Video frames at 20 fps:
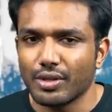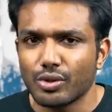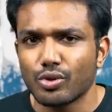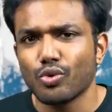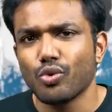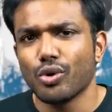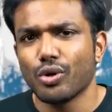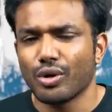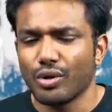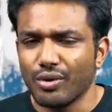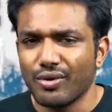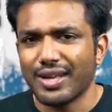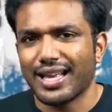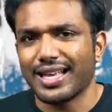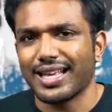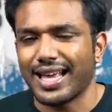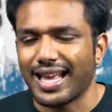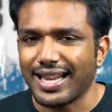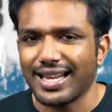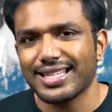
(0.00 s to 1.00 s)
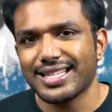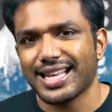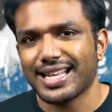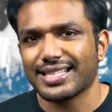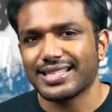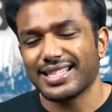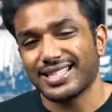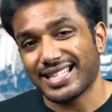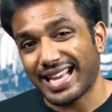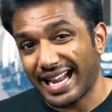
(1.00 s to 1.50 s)
సూట్లు ఇవన్నీ
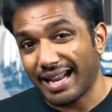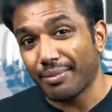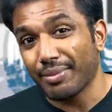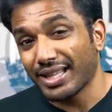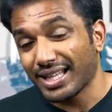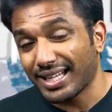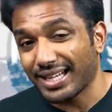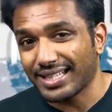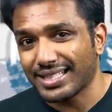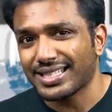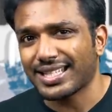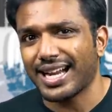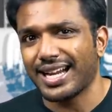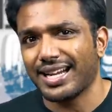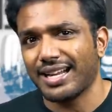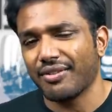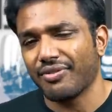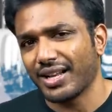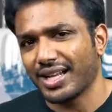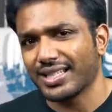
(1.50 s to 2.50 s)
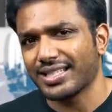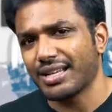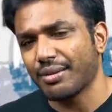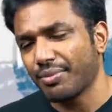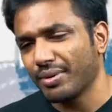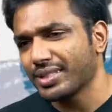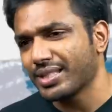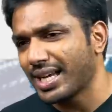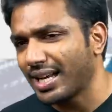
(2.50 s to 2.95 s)
చేస్తే చాలామందికి రిస్క్ అండి ఫర్ ఎగ్జాంపుల్